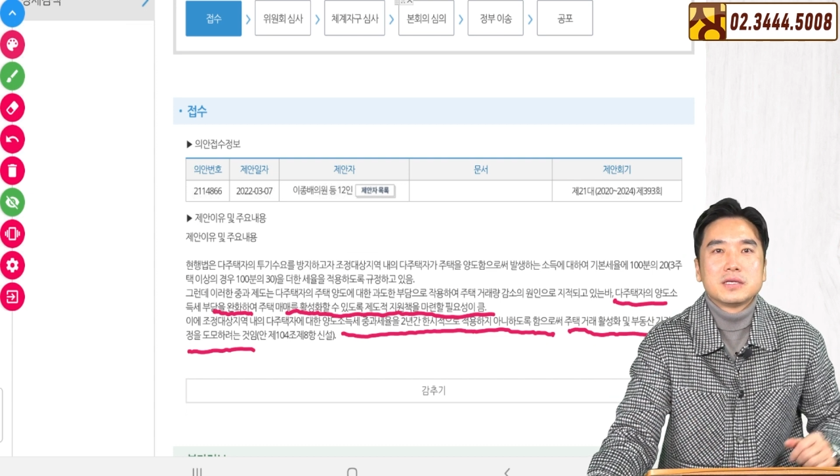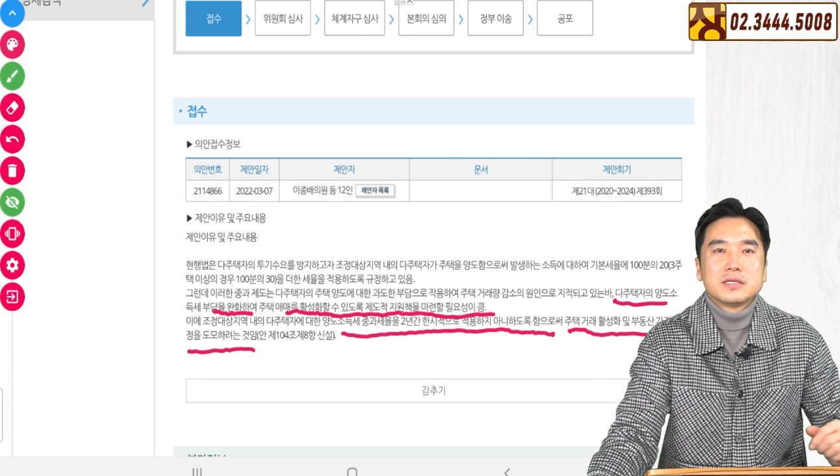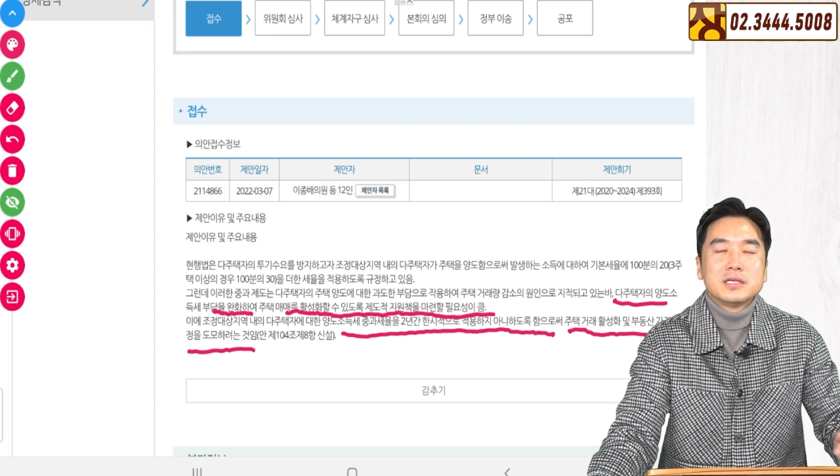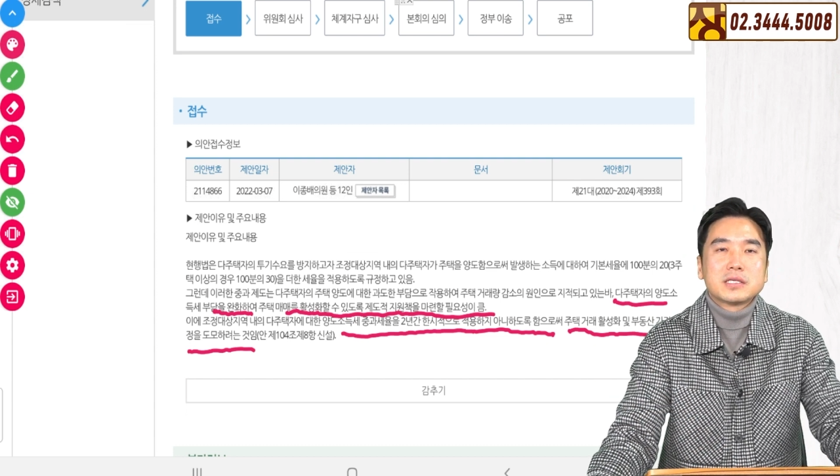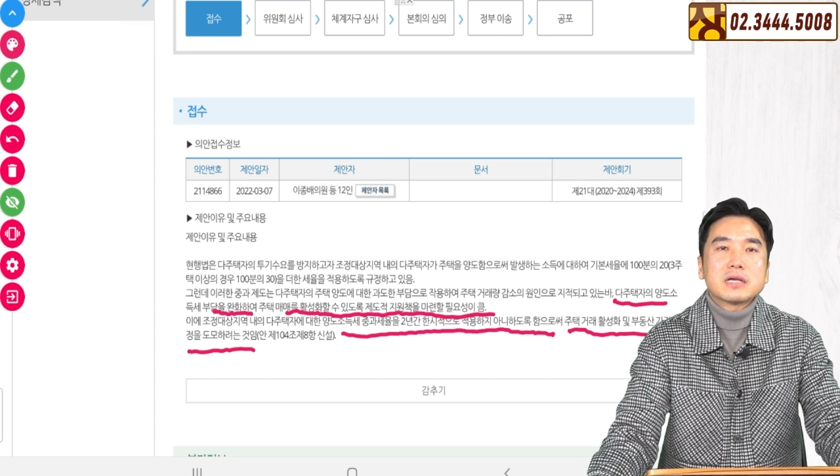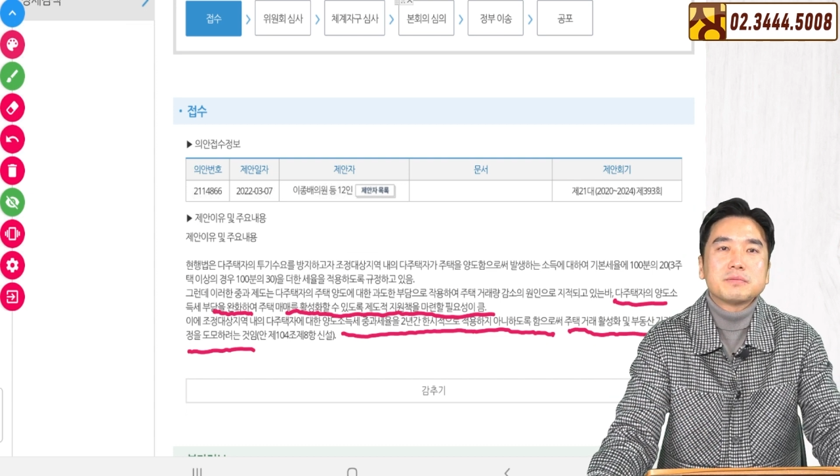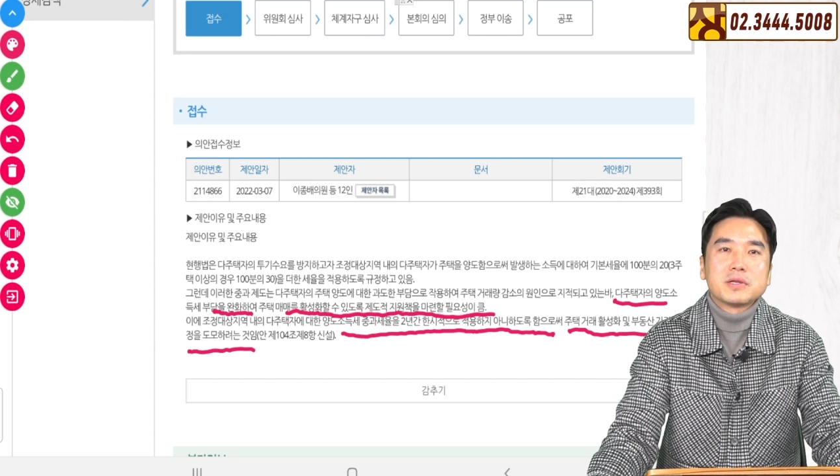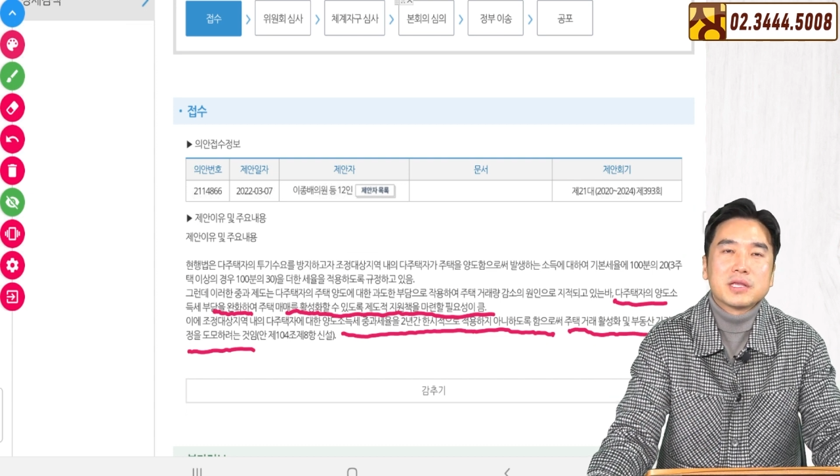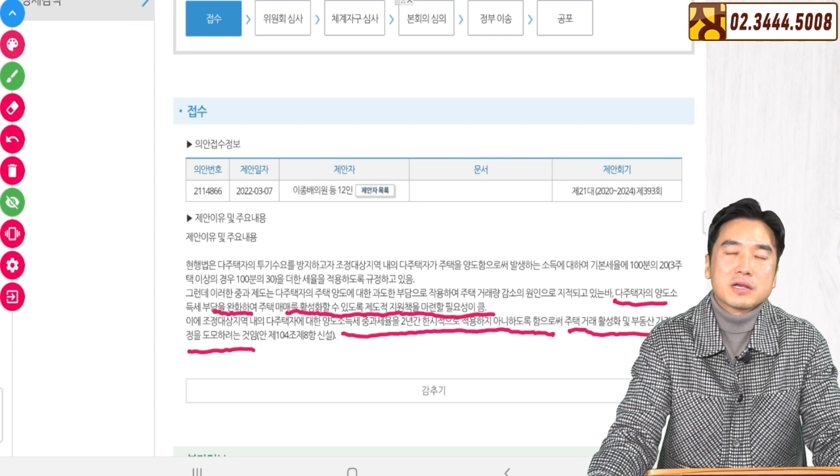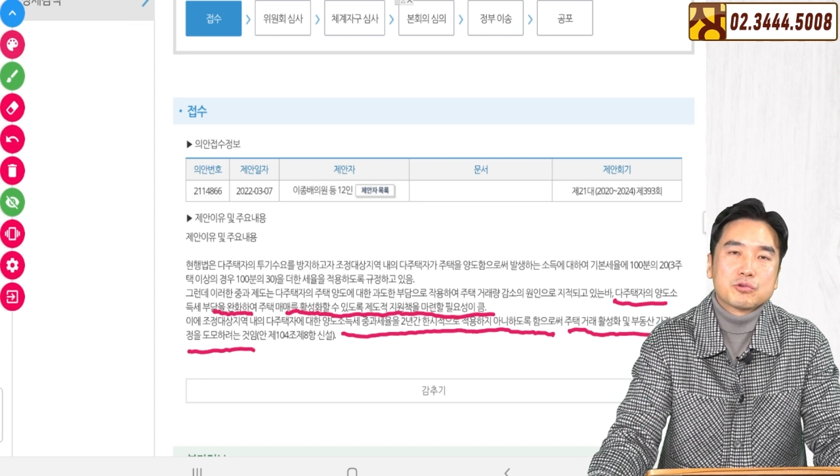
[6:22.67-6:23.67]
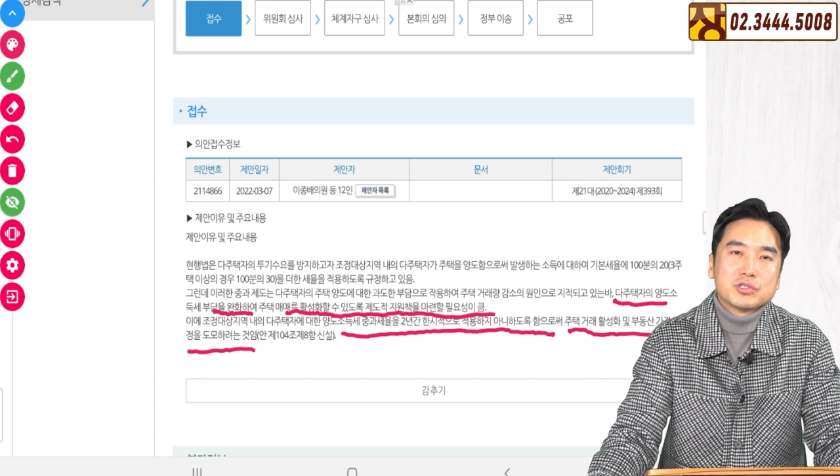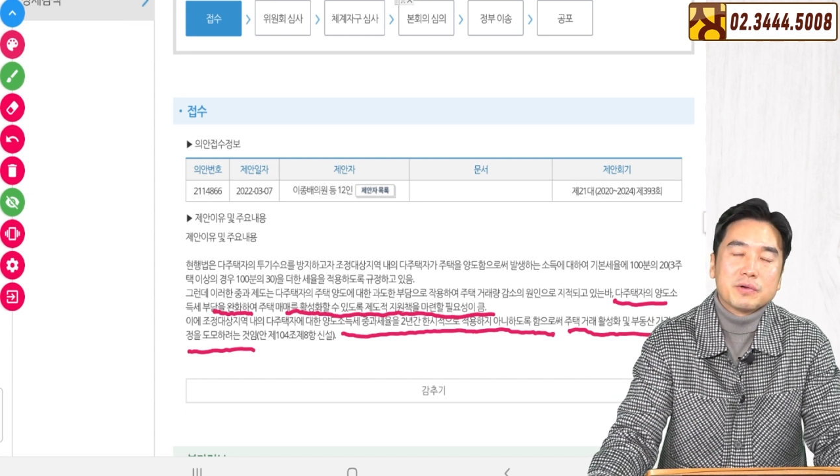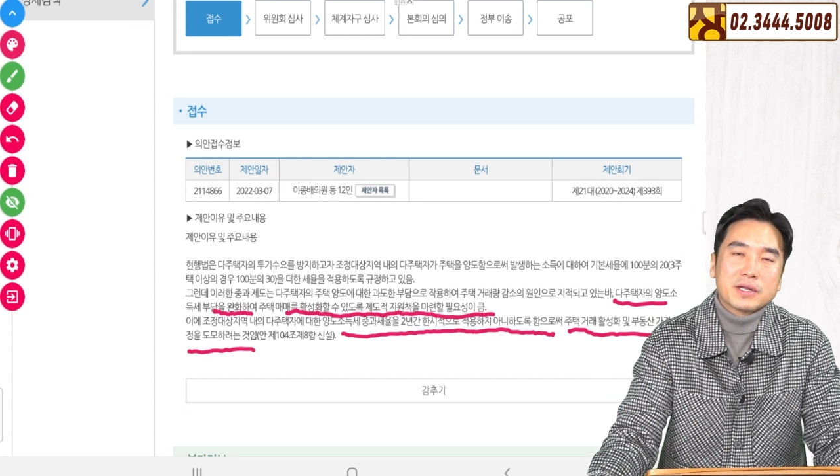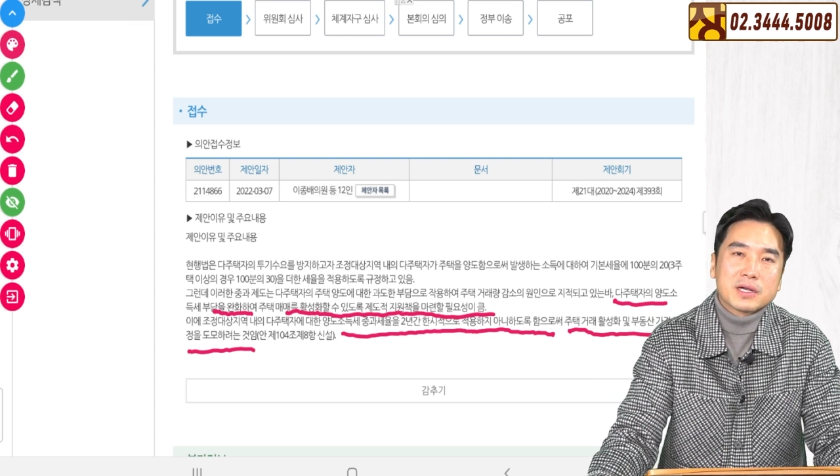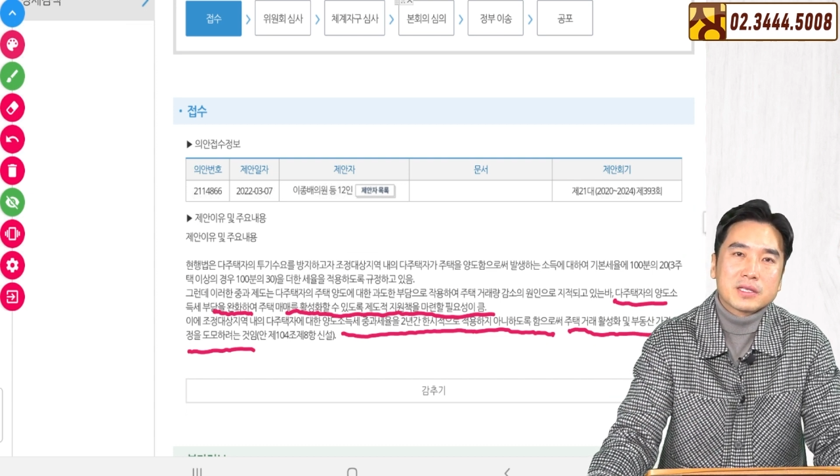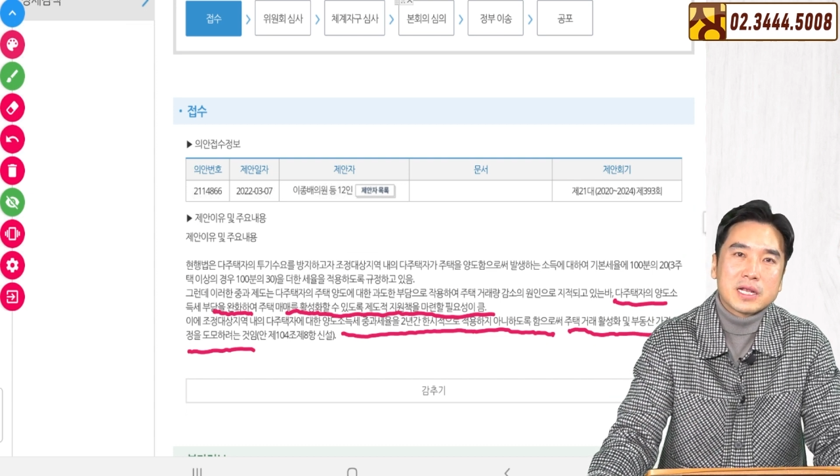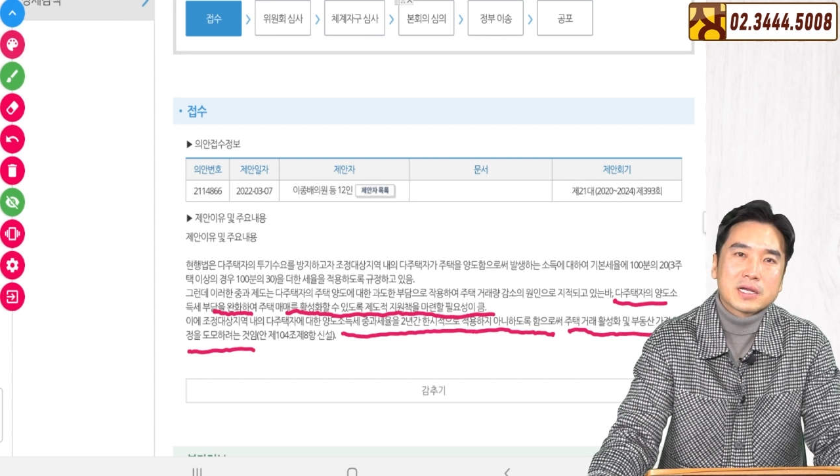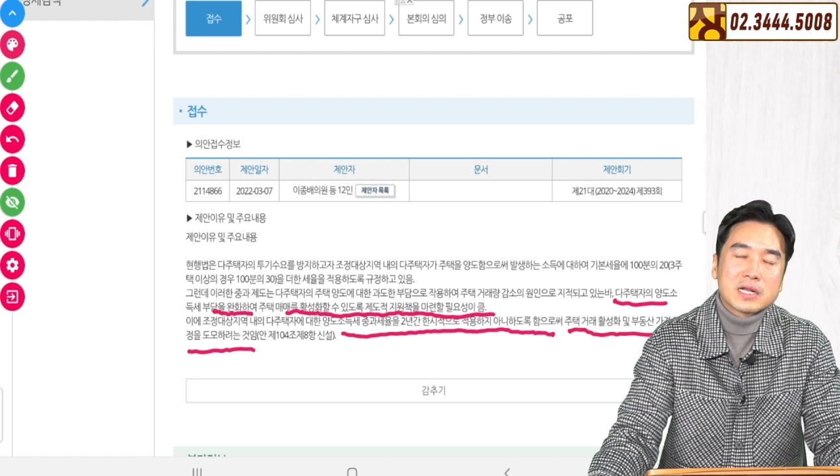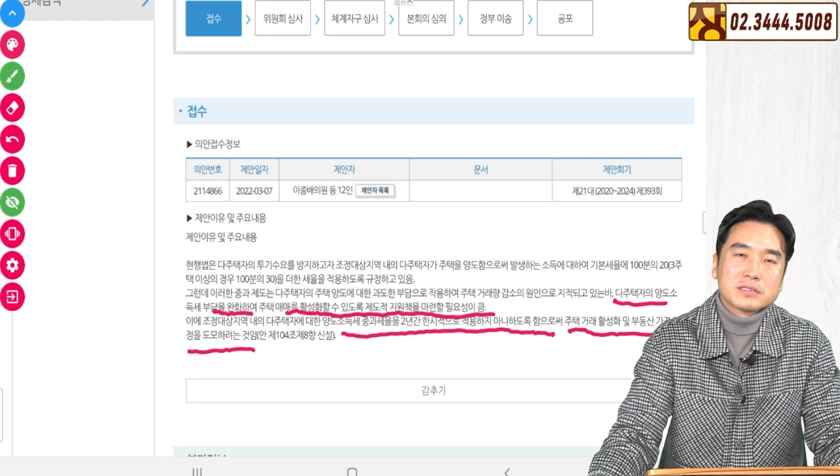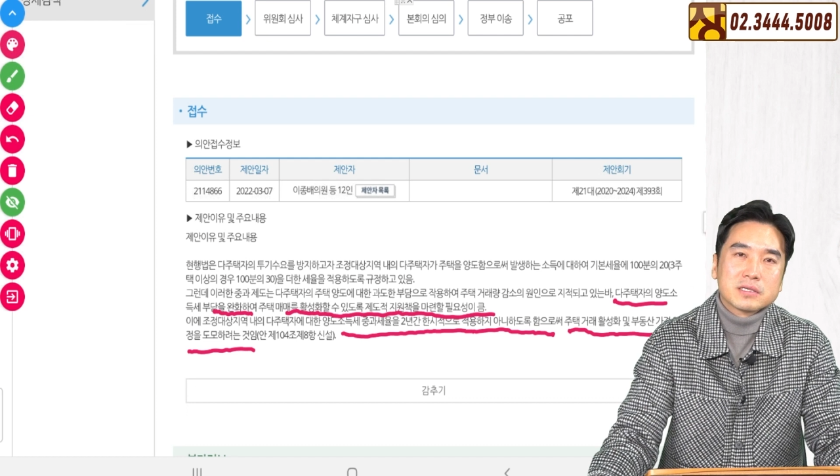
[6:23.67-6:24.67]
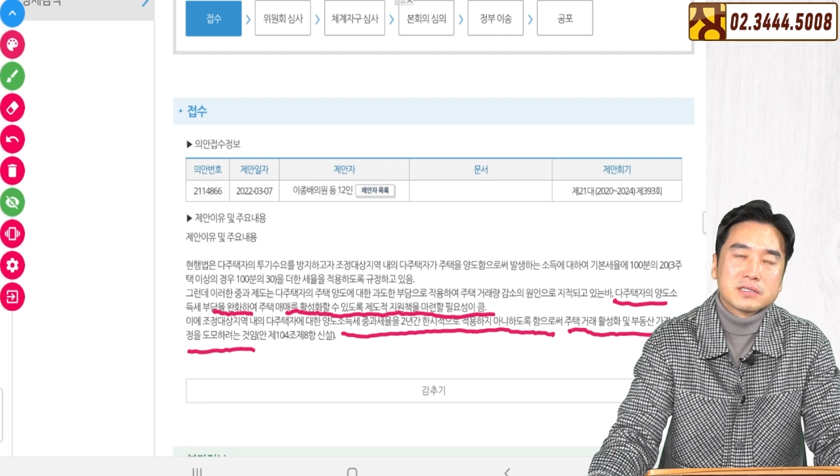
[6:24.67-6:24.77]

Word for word: 이 세금에 대한 규제 완화가 될 가능성이